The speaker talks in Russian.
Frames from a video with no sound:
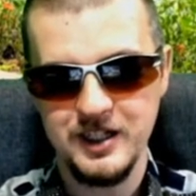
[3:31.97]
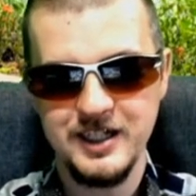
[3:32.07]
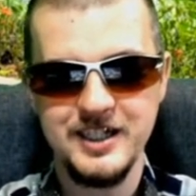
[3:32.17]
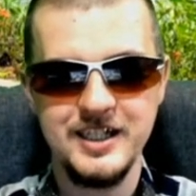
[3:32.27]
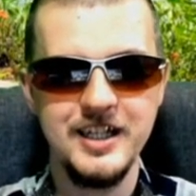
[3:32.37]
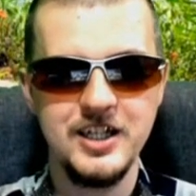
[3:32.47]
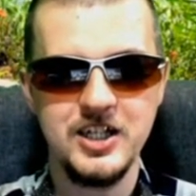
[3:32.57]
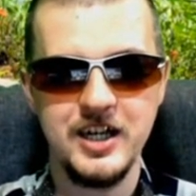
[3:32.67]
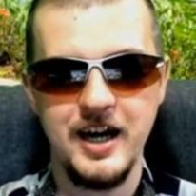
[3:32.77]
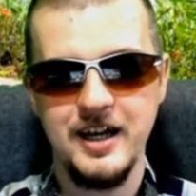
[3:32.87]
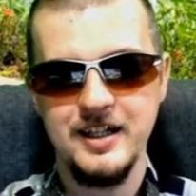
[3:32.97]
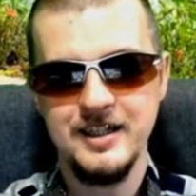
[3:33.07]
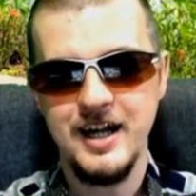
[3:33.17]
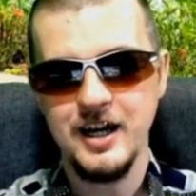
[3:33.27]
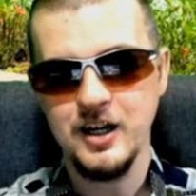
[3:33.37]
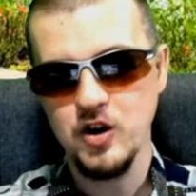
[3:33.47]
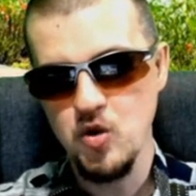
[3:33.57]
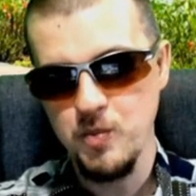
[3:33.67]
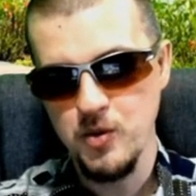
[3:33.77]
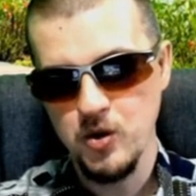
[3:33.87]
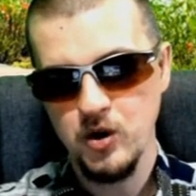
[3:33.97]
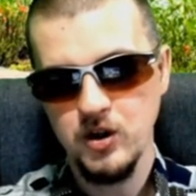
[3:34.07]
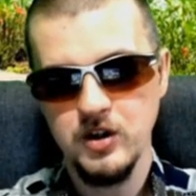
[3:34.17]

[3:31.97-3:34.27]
Ссылочка на группу